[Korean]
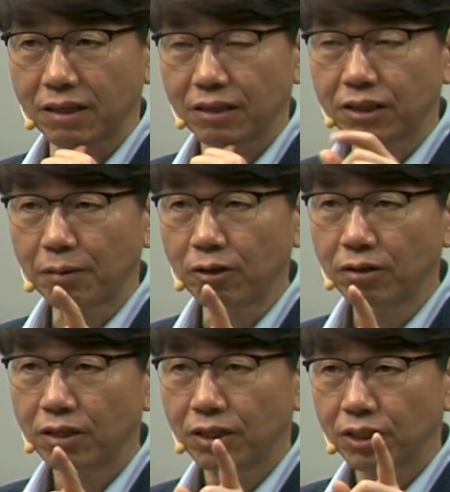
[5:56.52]
그게
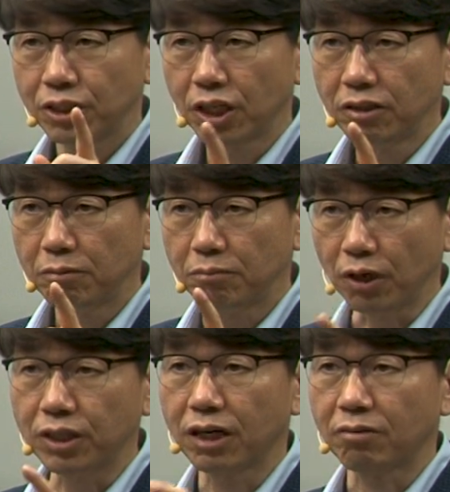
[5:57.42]
바로
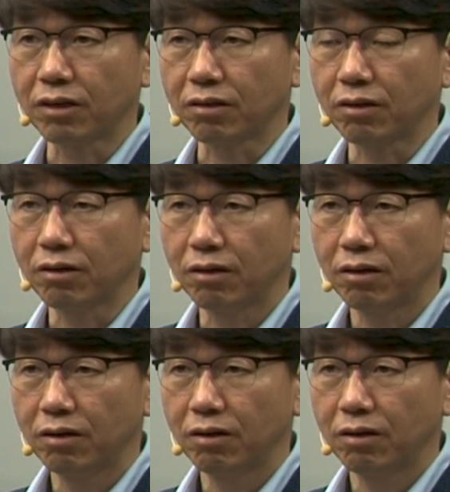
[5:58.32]
천명이라고 하는 거예요.
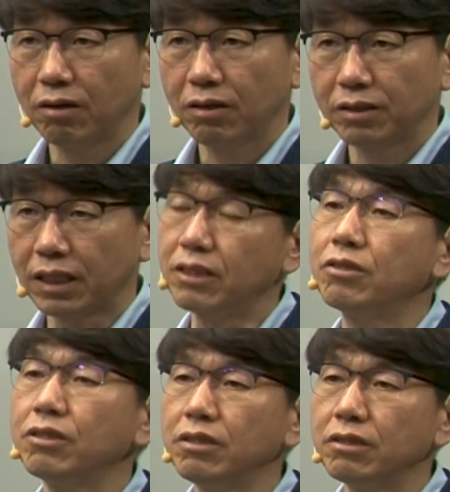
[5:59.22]
자,
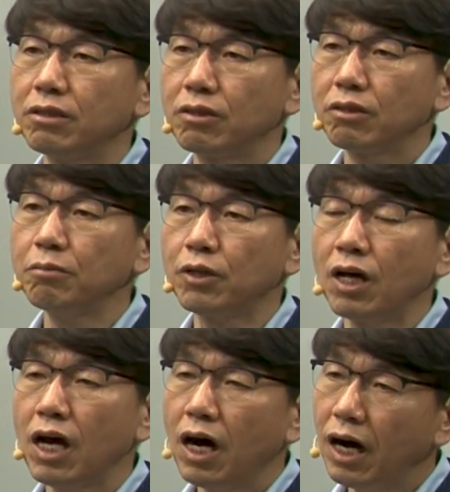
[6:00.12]
이거를 그러면
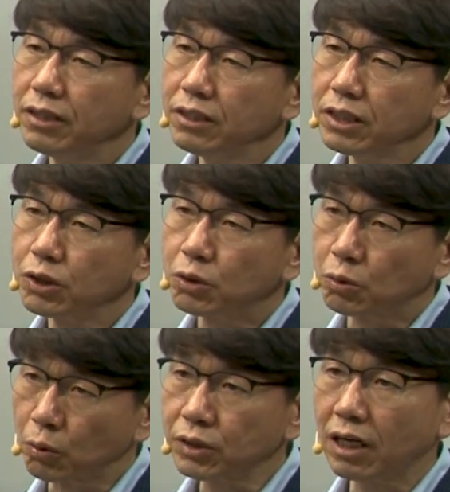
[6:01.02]
하늘이
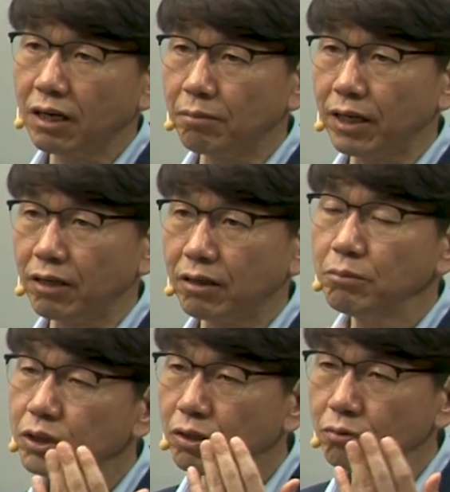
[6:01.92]
줬다란 말이에요. 그럼 이걸